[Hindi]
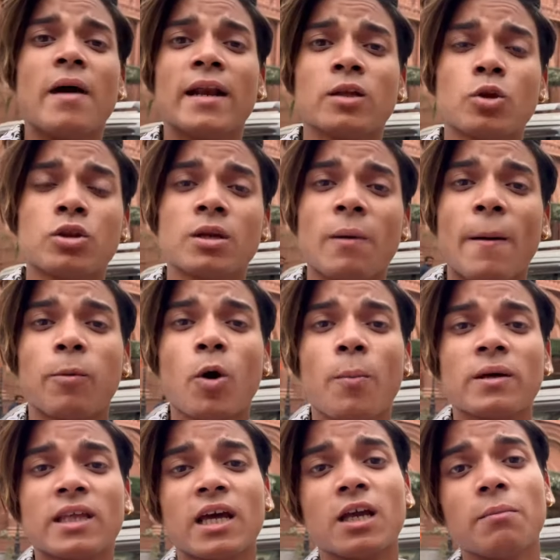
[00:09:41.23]
मैंने तो सिर्फ आपको
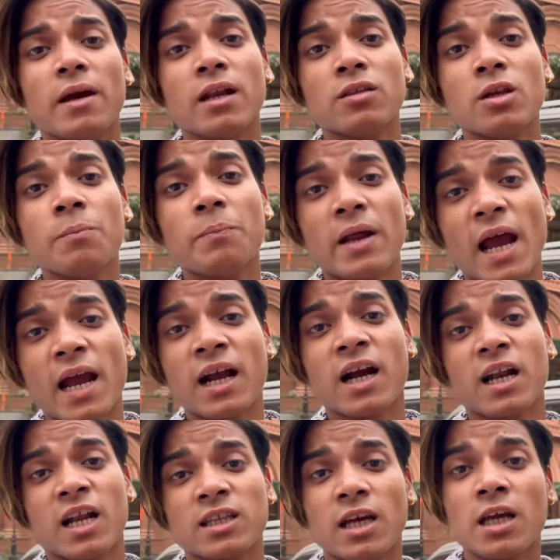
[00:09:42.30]
पता है कि मैंने सिर्फ प्रैंक कर
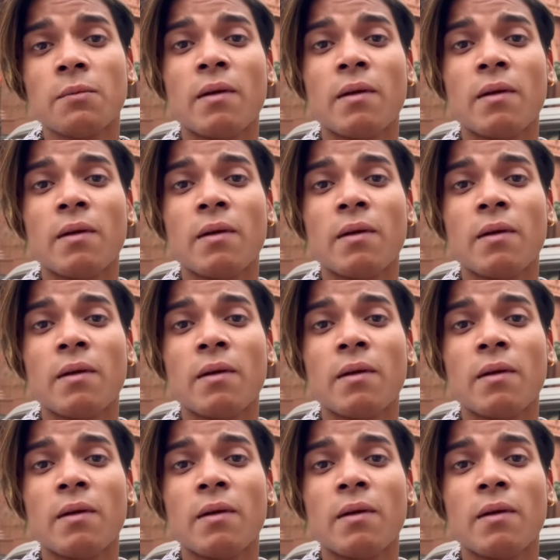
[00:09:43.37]
रहा था कि